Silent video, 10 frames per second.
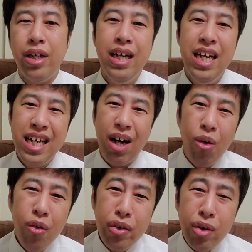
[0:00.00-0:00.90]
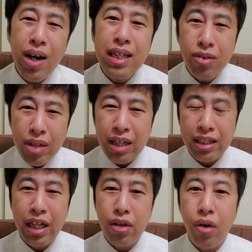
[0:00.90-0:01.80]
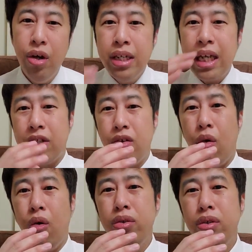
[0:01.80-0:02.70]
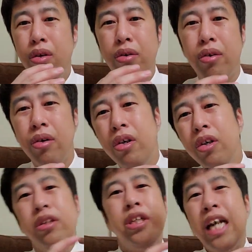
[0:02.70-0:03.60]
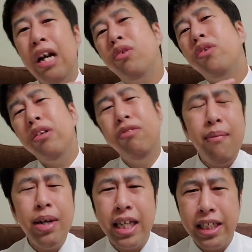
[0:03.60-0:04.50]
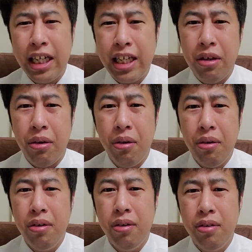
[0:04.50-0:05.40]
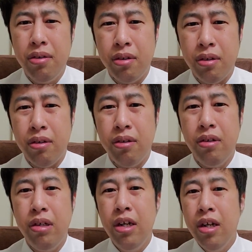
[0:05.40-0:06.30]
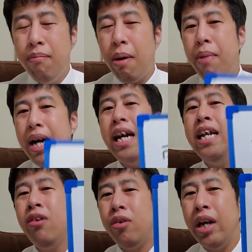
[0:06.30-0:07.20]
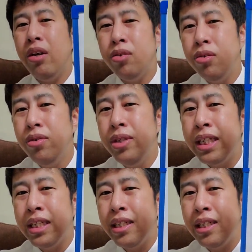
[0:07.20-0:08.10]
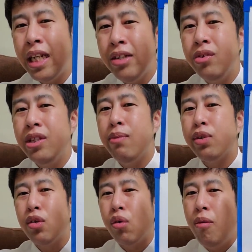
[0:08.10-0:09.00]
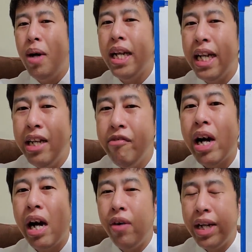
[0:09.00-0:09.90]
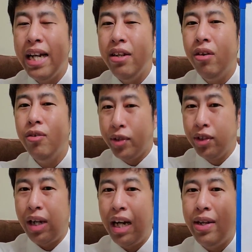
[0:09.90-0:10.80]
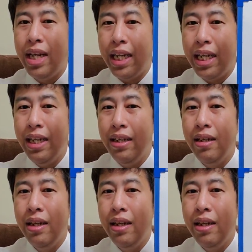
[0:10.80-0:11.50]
いや、本当はそうなの知ってるの。だってその本当を違うことが上回ってきちゃってんの。うん。まあ、まだいい方だよ。雰囲気って言ってもそこまでね、違和感はないよ。普通の会話の中でね。